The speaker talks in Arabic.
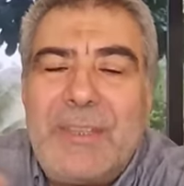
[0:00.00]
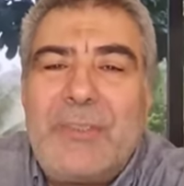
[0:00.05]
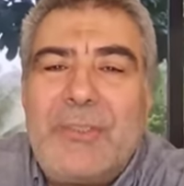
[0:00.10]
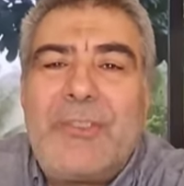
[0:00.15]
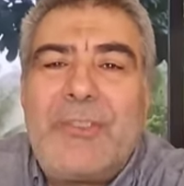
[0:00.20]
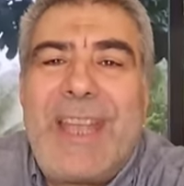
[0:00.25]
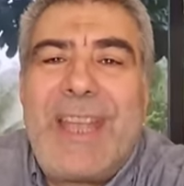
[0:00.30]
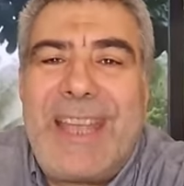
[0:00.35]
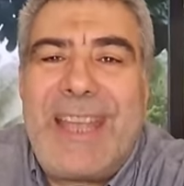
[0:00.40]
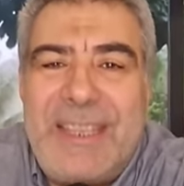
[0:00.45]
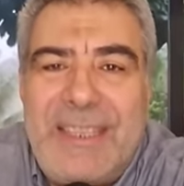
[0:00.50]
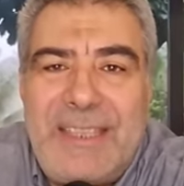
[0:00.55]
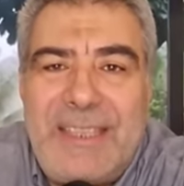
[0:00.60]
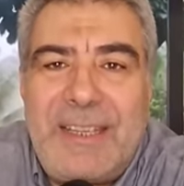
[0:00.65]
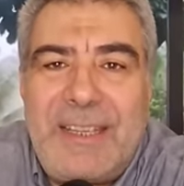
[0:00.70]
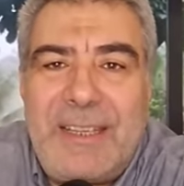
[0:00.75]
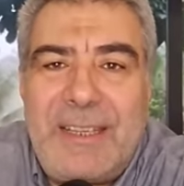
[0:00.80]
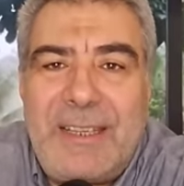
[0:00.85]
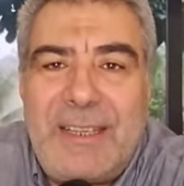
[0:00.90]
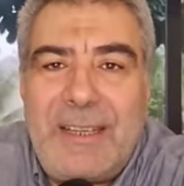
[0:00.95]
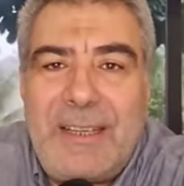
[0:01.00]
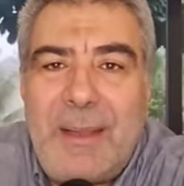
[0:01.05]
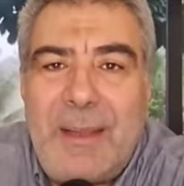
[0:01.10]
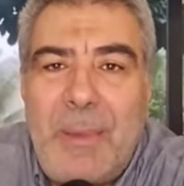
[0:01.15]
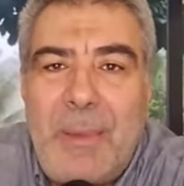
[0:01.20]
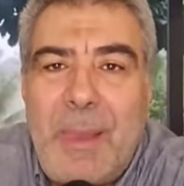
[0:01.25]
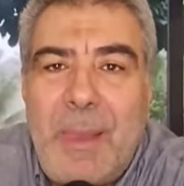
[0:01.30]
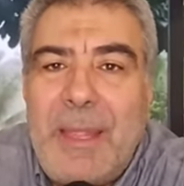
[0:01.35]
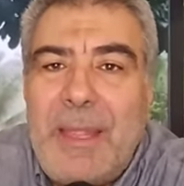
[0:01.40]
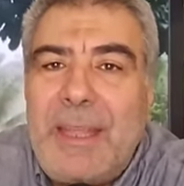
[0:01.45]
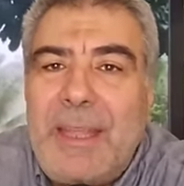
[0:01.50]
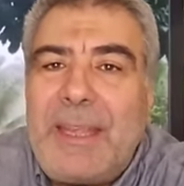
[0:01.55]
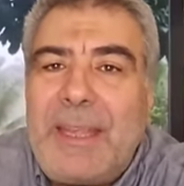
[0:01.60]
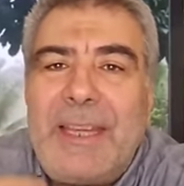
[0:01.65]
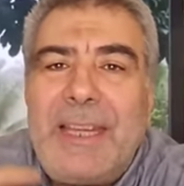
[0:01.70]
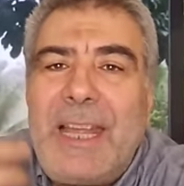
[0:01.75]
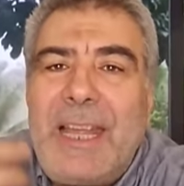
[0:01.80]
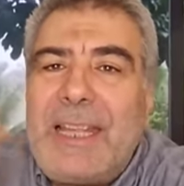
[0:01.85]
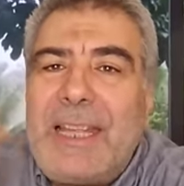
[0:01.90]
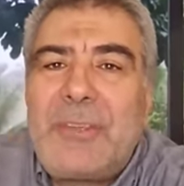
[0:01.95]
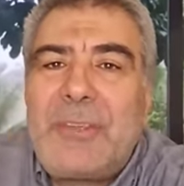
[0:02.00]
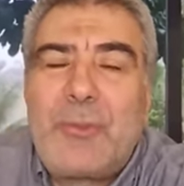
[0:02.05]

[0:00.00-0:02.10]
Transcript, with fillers: شحيح لا